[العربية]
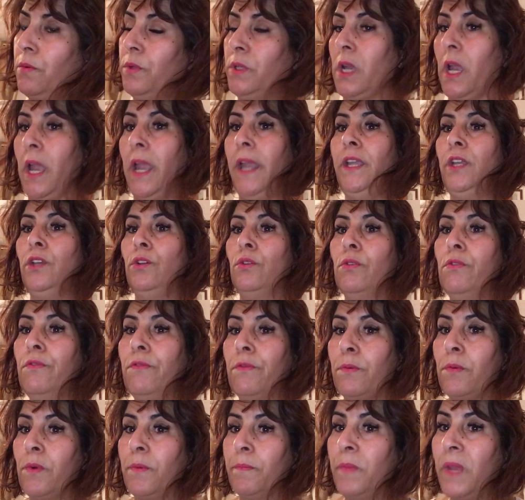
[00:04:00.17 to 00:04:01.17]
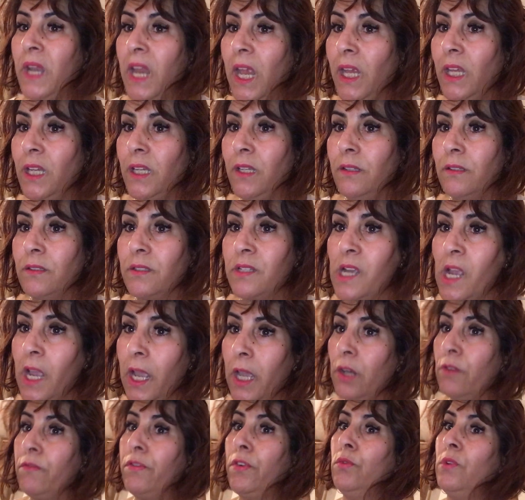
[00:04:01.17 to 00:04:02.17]
يعيروا منين
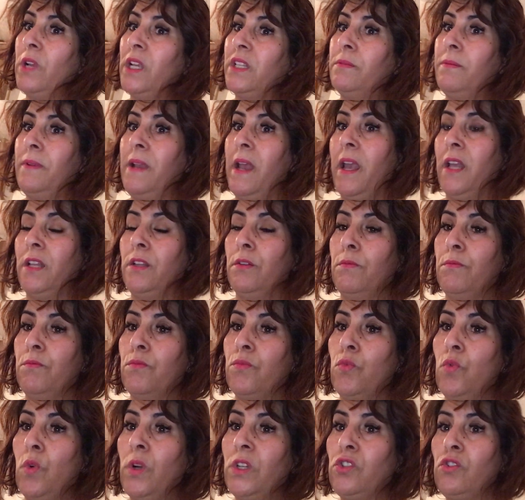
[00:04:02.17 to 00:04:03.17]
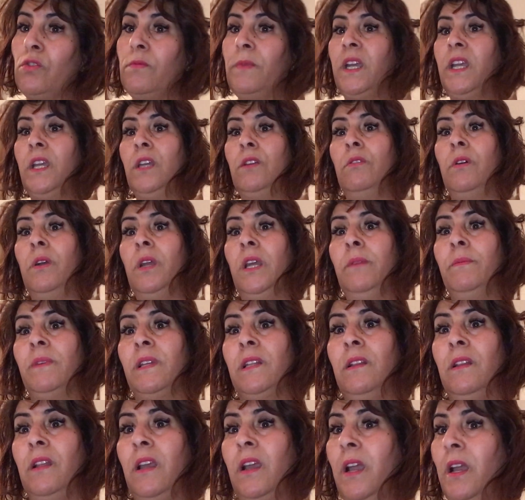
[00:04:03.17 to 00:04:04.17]
تعايروا في ولاد بلادهم وانتم عيروا
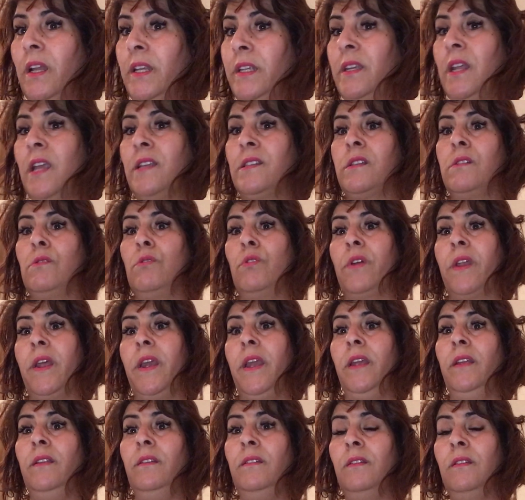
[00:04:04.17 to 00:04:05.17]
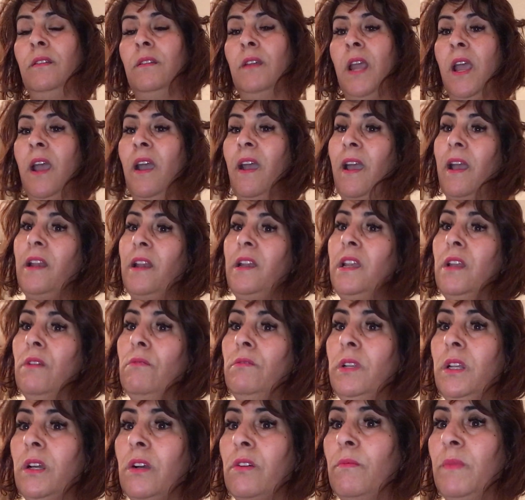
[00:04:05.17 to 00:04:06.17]
عباد الله على الناس الاخرين خليو
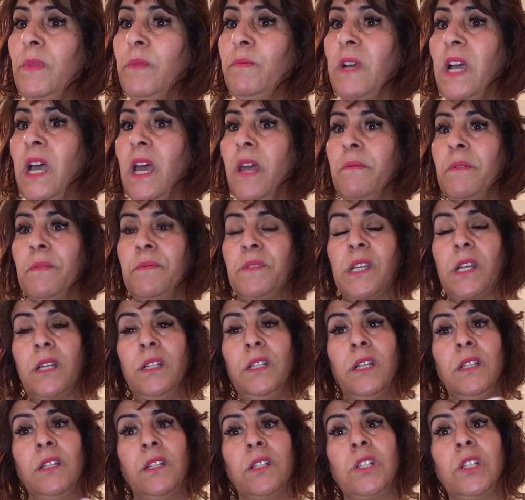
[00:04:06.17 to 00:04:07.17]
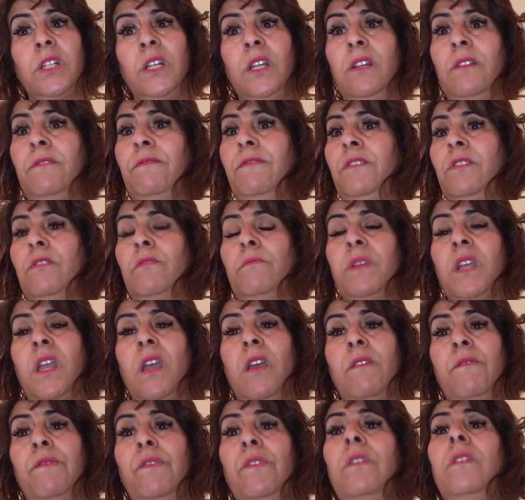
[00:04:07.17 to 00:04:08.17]
عليكم المغاربه مساكن على الشيء اللي فيهم
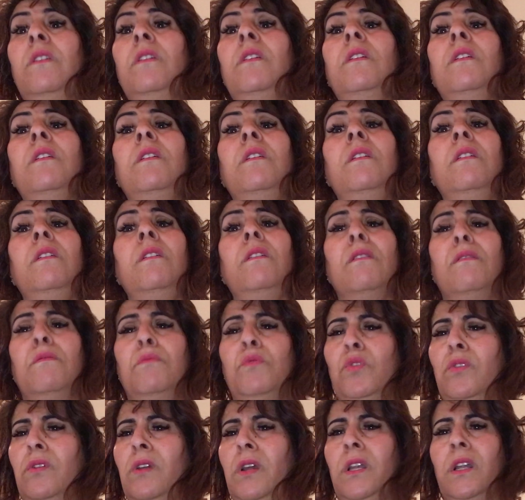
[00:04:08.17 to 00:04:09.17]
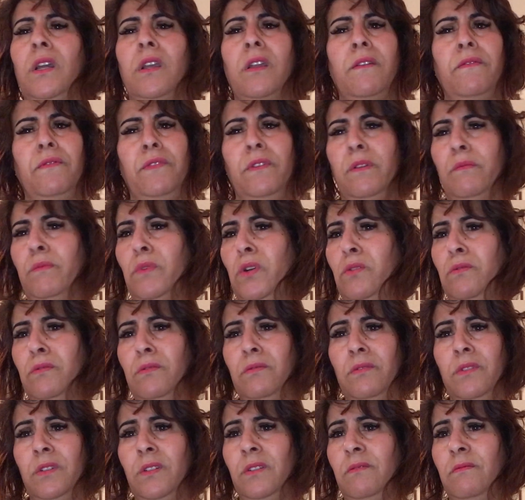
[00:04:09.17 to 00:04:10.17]
كافيهم والله الا كافيهم
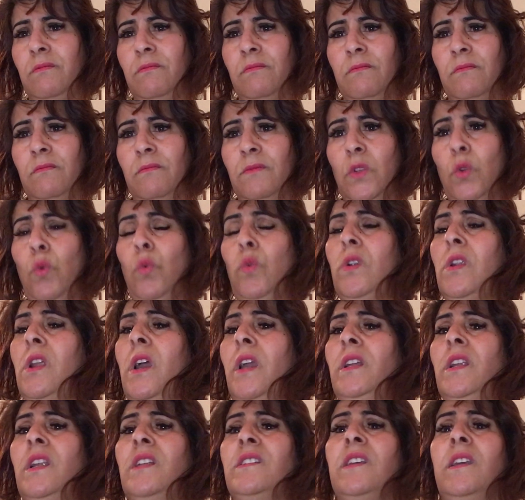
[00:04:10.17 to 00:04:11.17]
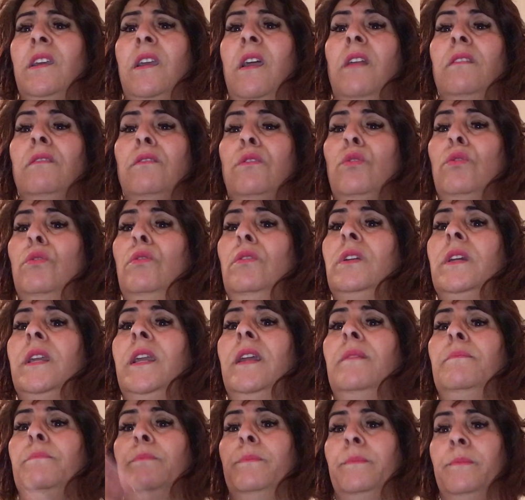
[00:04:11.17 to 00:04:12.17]
اخوتي والله الا تيقطعوا
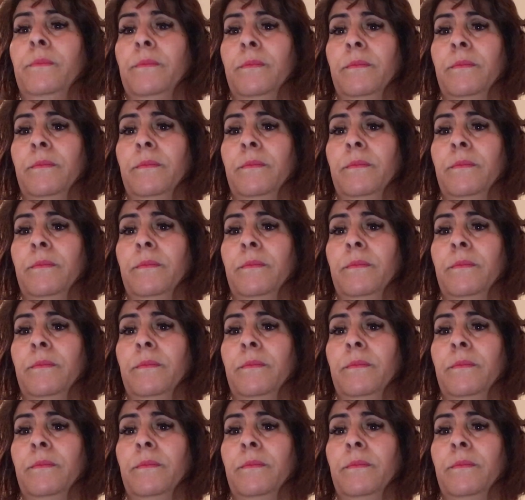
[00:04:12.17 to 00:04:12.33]
القلب